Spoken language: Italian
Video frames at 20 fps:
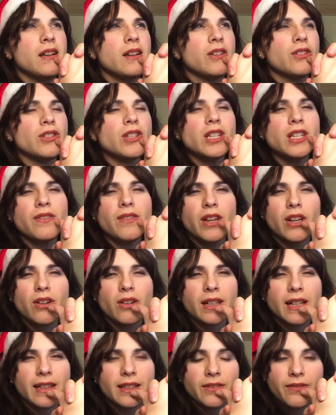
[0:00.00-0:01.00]
non so se vi
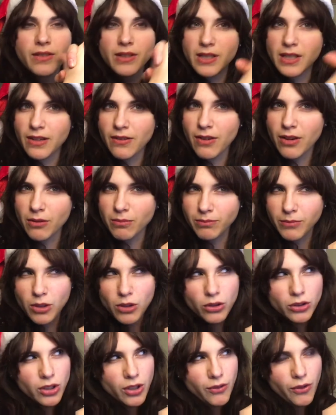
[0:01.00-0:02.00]
ricordate, se
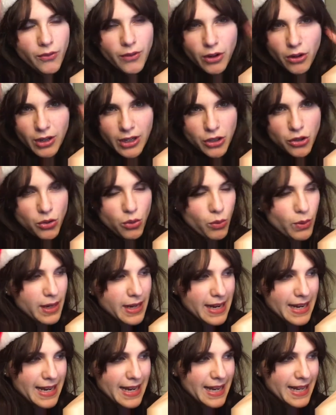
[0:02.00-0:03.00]
lo trovo ve lo lascio qui
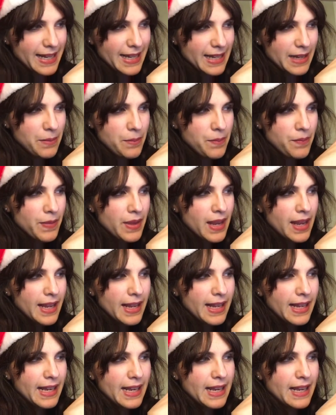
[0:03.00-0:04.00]
nelle i,
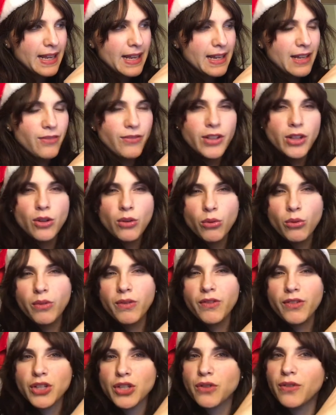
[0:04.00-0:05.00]
il, il video in cui
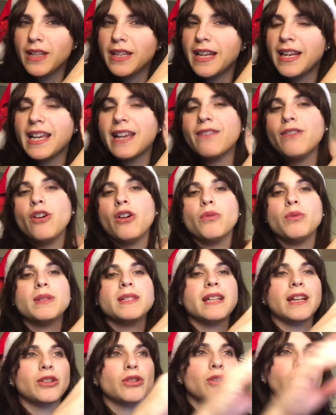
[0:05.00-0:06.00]
vi faccio vedere che avevo
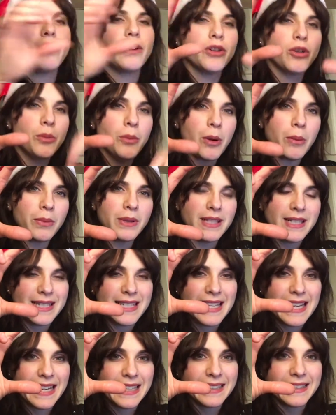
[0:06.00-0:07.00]
acquistato il Funko Pop di
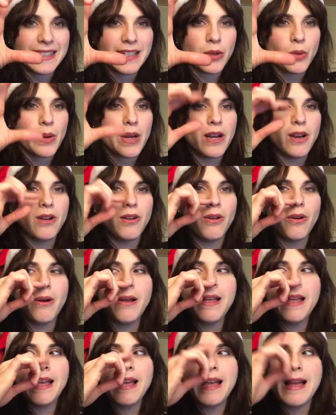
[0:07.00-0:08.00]
Silente, quello
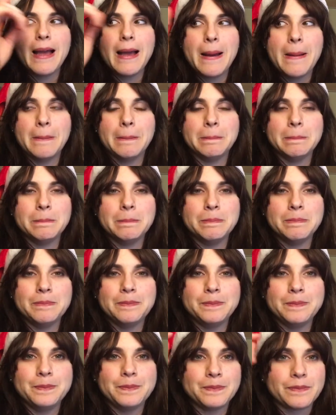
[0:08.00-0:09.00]

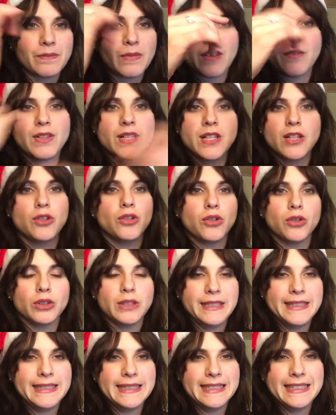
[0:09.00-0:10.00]
um, vestito
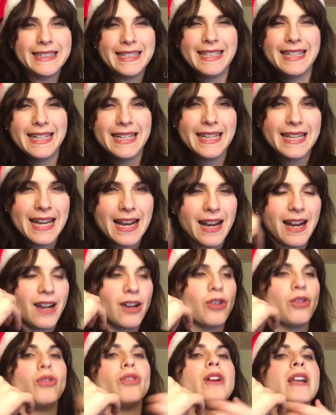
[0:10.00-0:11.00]
di
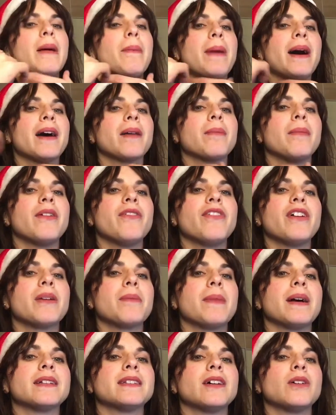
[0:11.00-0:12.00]
lilla con la barba
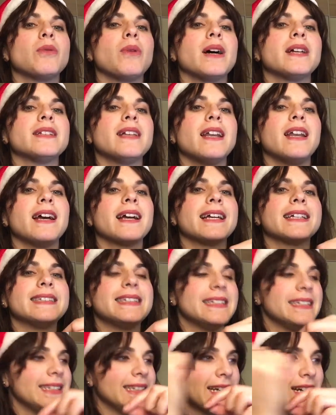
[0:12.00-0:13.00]
fermata qua dalla
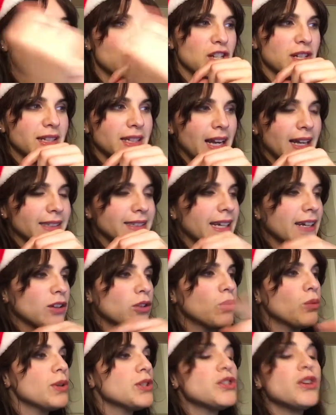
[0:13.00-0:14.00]
catenina argentata.
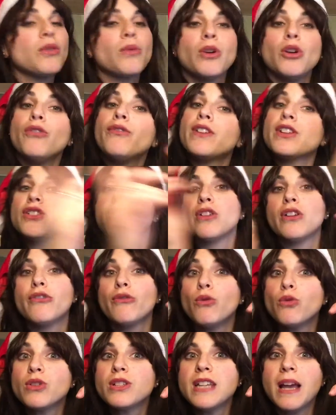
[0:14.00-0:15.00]
Ecco, questo è quello versione
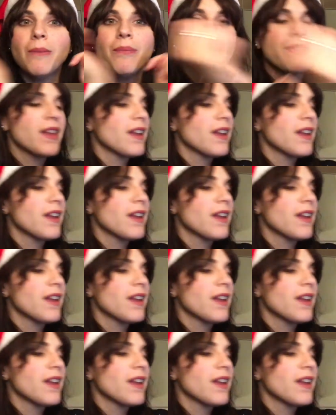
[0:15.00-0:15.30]
fucsia